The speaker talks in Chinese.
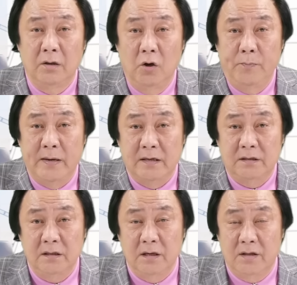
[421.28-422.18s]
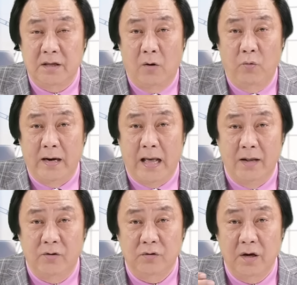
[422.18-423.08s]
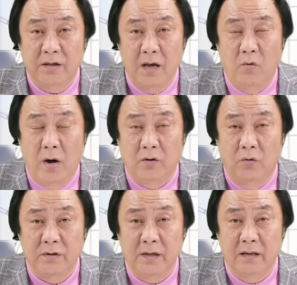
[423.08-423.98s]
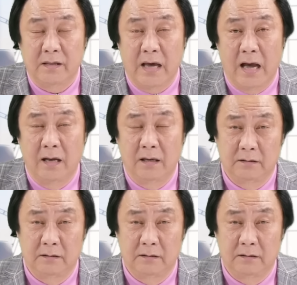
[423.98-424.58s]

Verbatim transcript: 有本事讲未来，就是要像王彤这样讲。